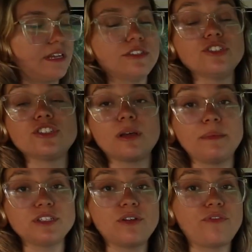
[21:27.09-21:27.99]
que a gente
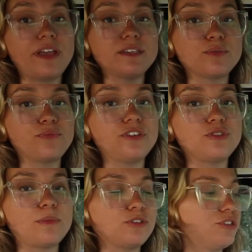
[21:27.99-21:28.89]
também já fez um
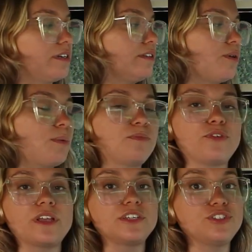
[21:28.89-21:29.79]
vídeo mostrando como
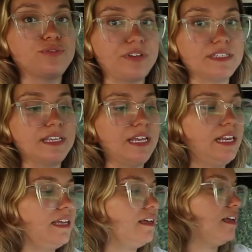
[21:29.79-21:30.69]
foi que a gente fez
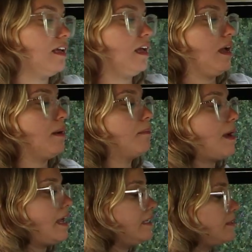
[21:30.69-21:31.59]
ele,
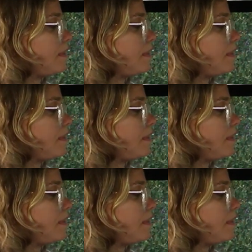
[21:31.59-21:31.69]
mas